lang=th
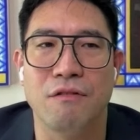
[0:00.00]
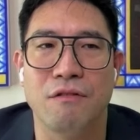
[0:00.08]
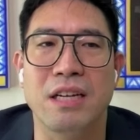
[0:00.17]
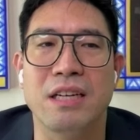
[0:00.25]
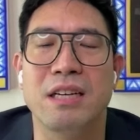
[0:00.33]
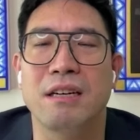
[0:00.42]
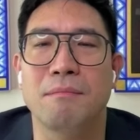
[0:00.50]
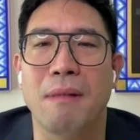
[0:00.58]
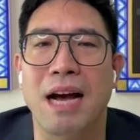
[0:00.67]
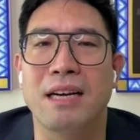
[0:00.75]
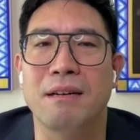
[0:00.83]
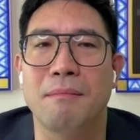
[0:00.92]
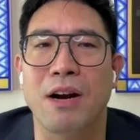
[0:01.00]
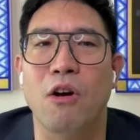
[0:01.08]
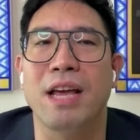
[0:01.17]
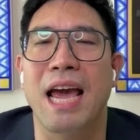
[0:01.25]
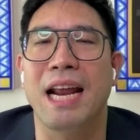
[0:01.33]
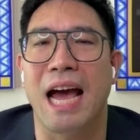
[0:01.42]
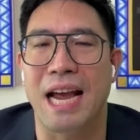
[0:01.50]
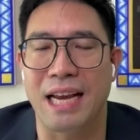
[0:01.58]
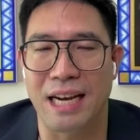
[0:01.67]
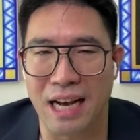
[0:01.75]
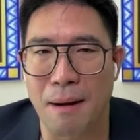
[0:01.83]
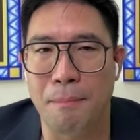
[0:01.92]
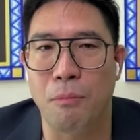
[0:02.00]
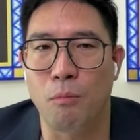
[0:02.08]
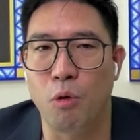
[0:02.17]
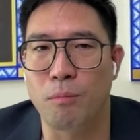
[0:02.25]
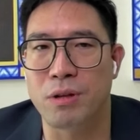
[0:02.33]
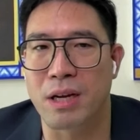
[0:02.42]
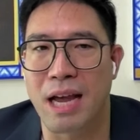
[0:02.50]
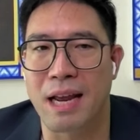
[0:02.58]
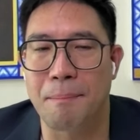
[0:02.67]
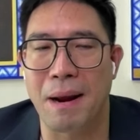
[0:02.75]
ฟื้นขึ้นมากขึ้นมากน้อยแค่ไหนนะครับผมรวมถึง